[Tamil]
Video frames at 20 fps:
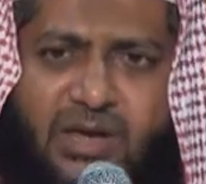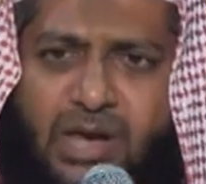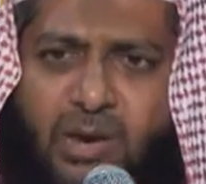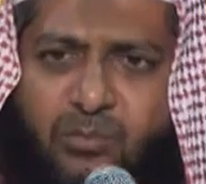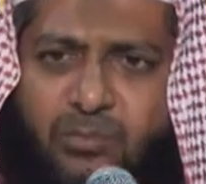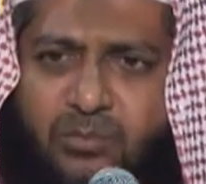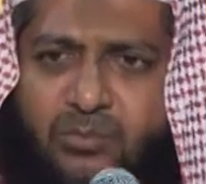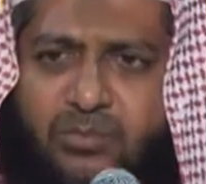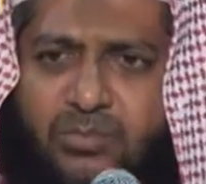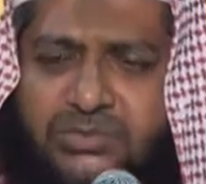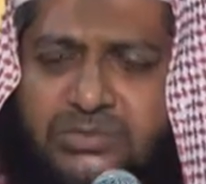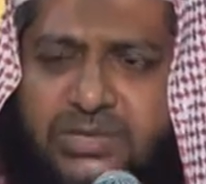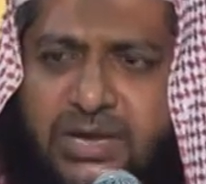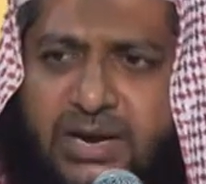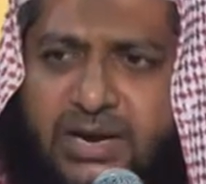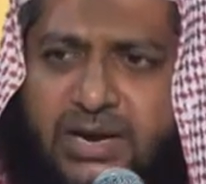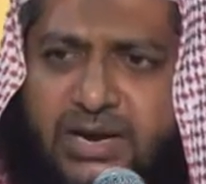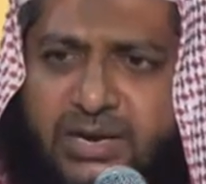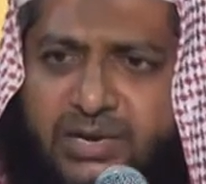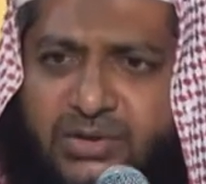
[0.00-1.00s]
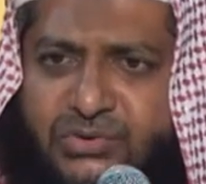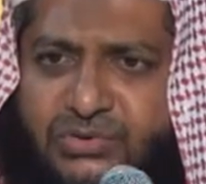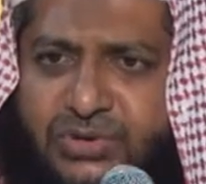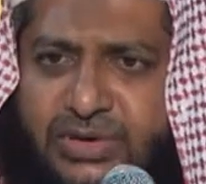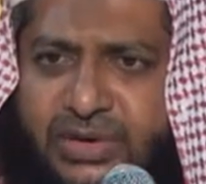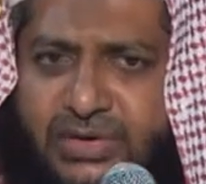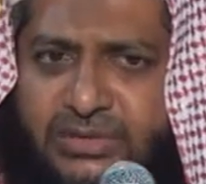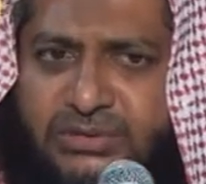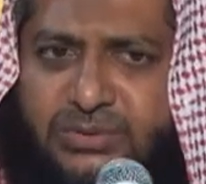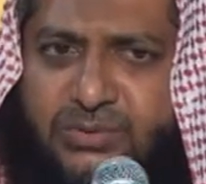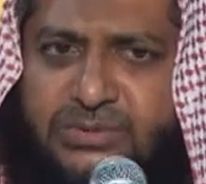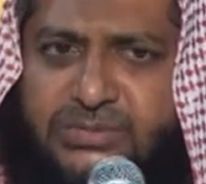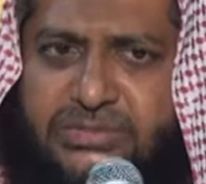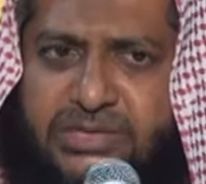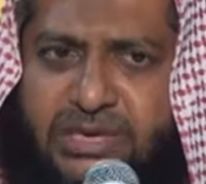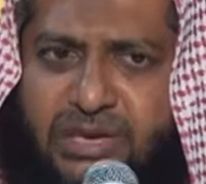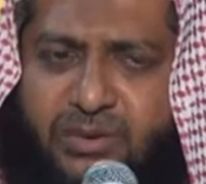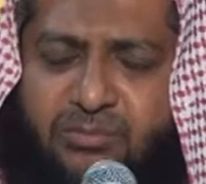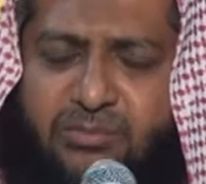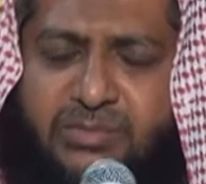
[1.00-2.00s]
அப்போ மூசா அலஹி சொலாத்து
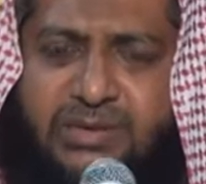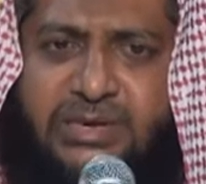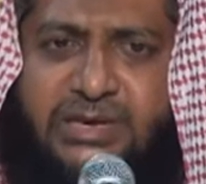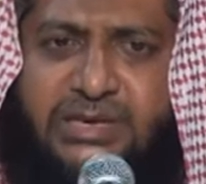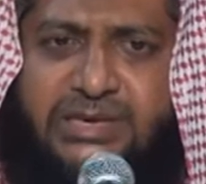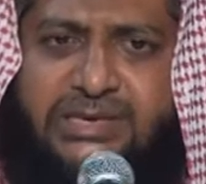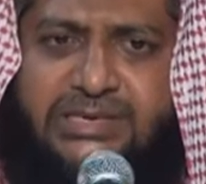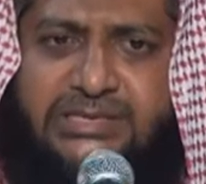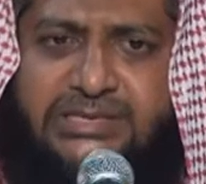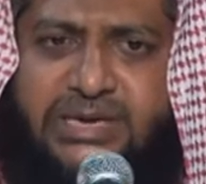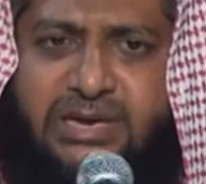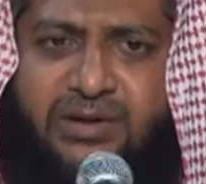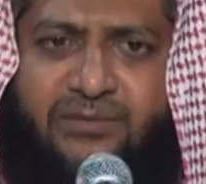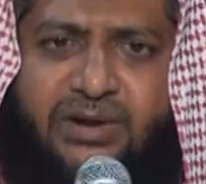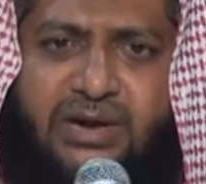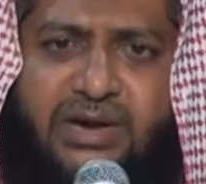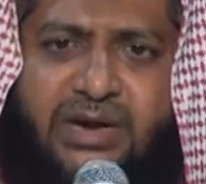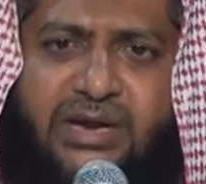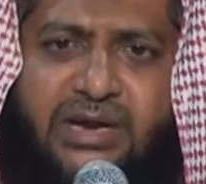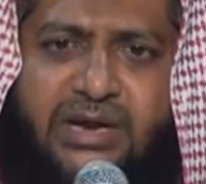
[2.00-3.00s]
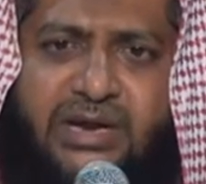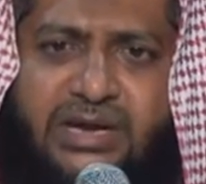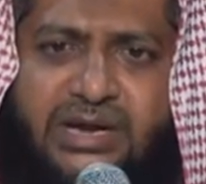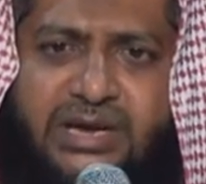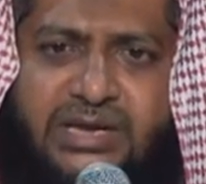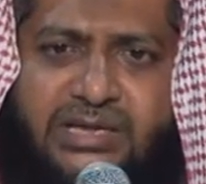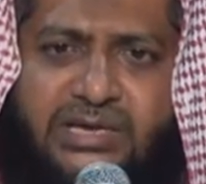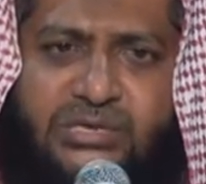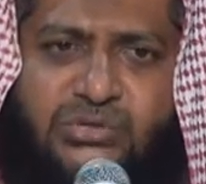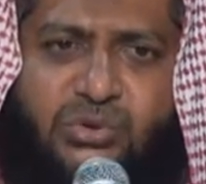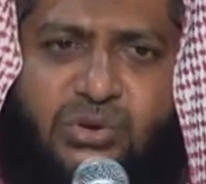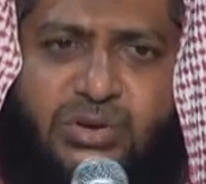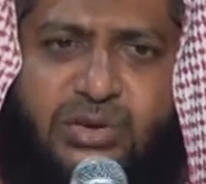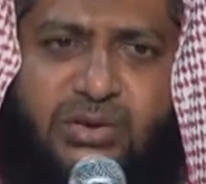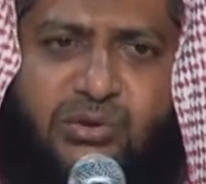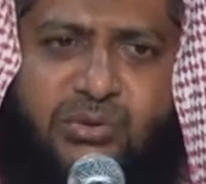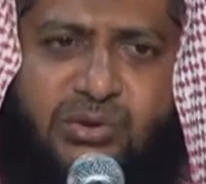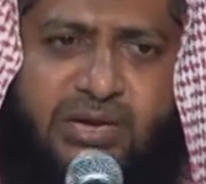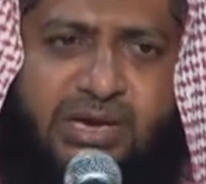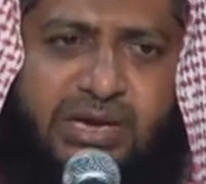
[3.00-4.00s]
வசலாம் இஸ்ரவேலர்களுக்கு இதை
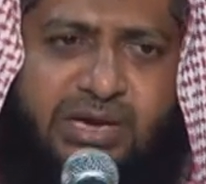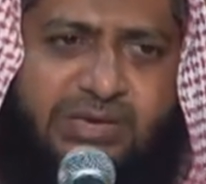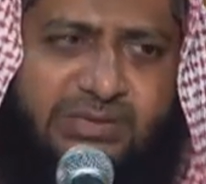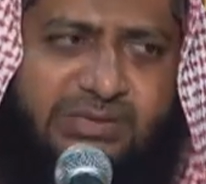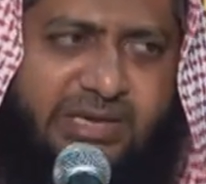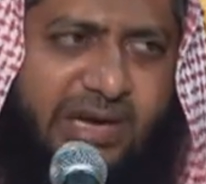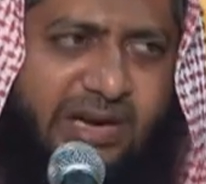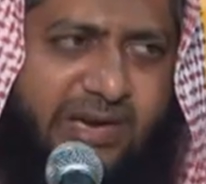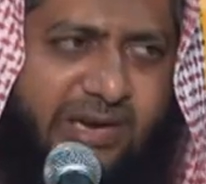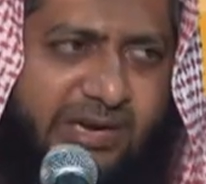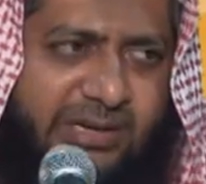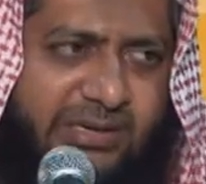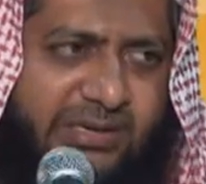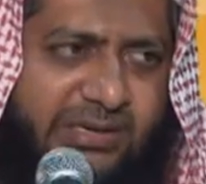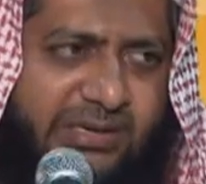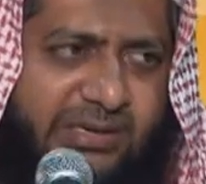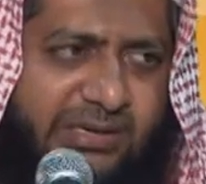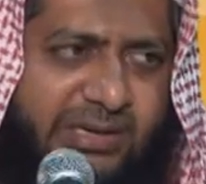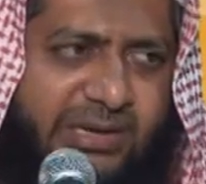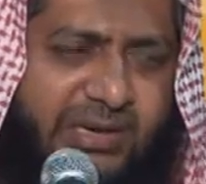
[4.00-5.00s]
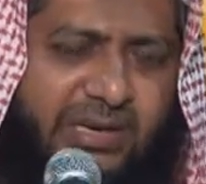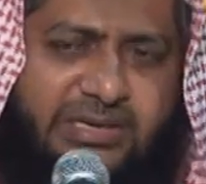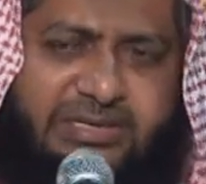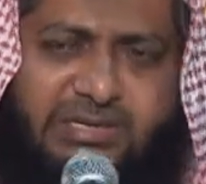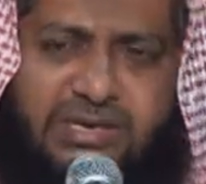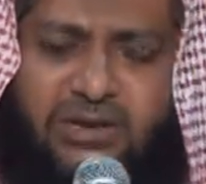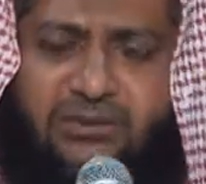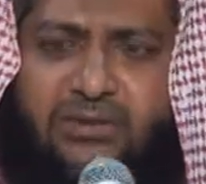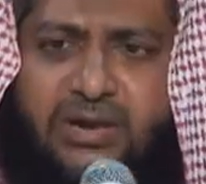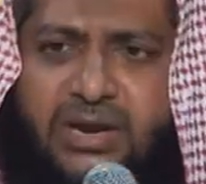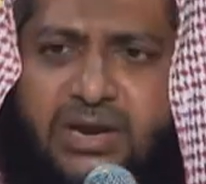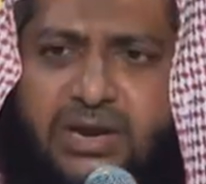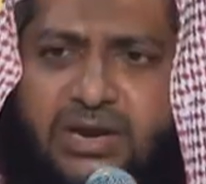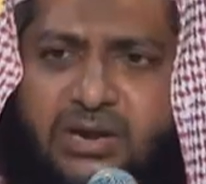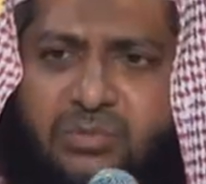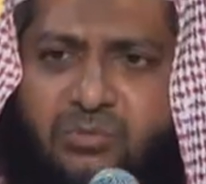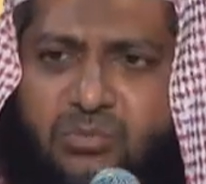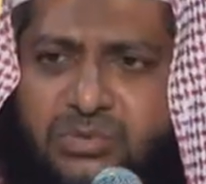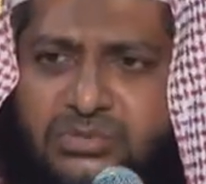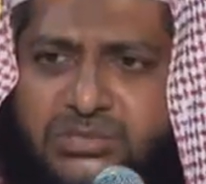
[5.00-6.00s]
சொல்லிக் கொண்டே இருந்தார்கள்
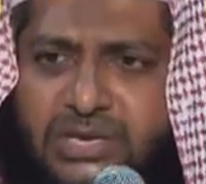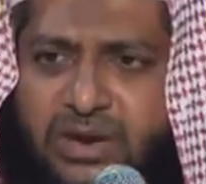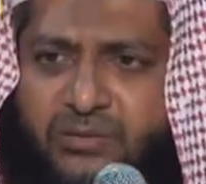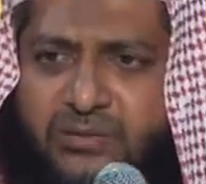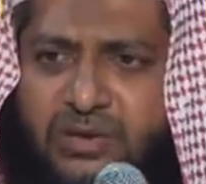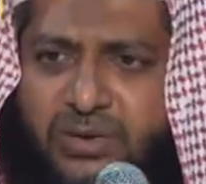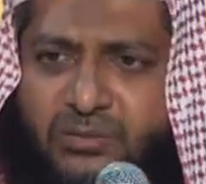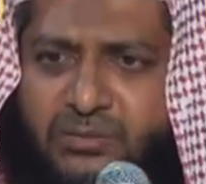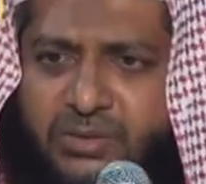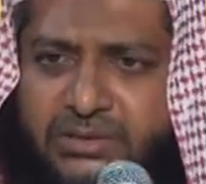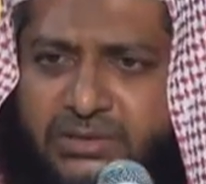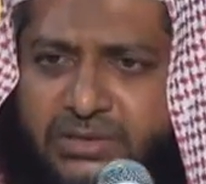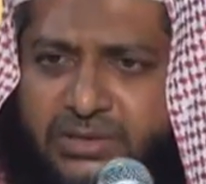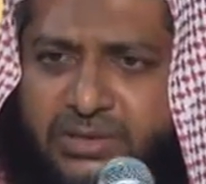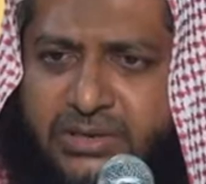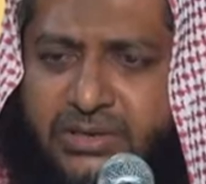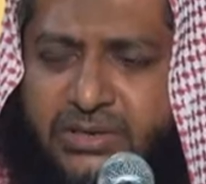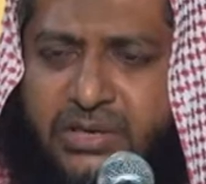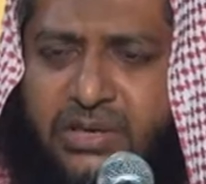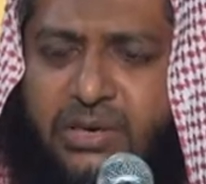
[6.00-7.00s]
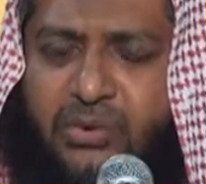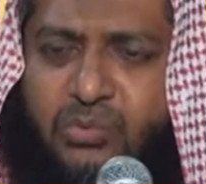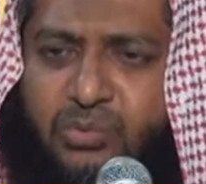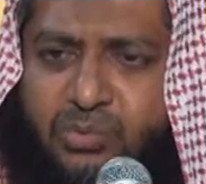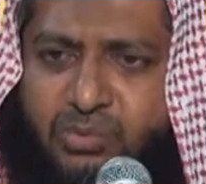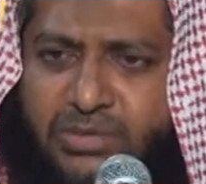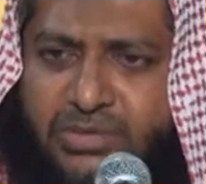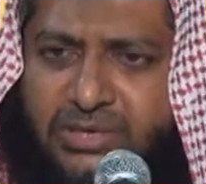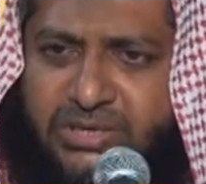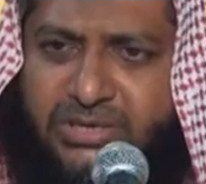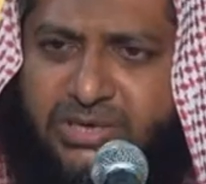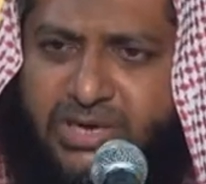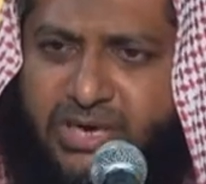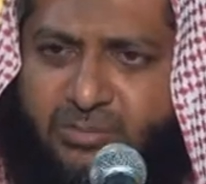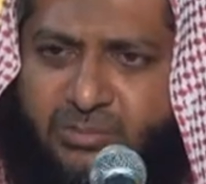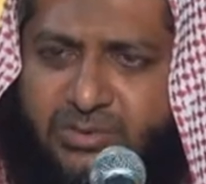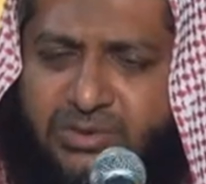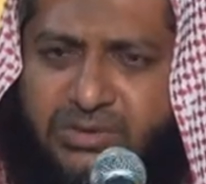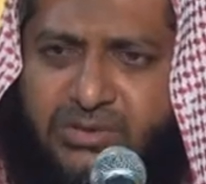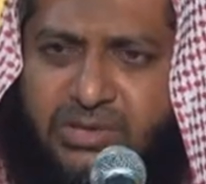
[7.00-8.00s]
இஸ்ரவேலர்கள் மூசாவிடம் வந்து ஊதீனா
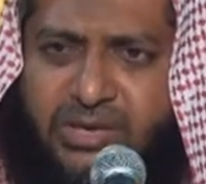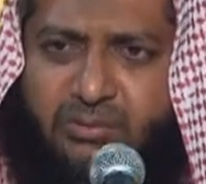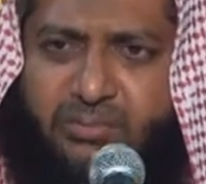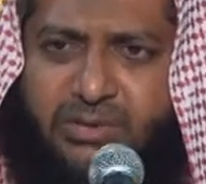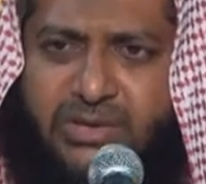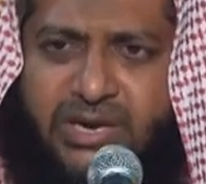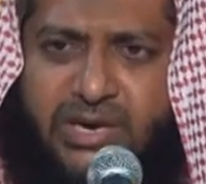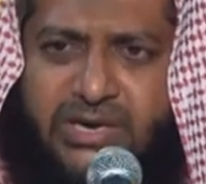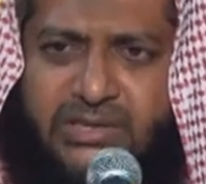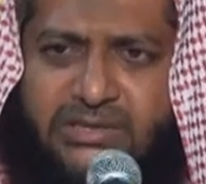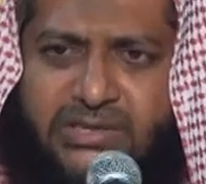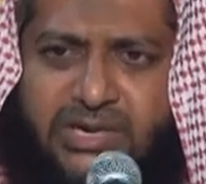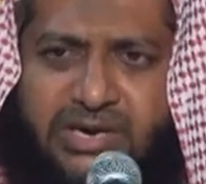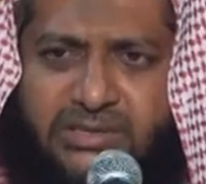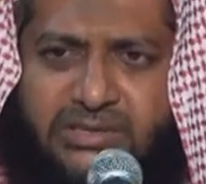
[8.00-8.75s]
மின் கபுலியான்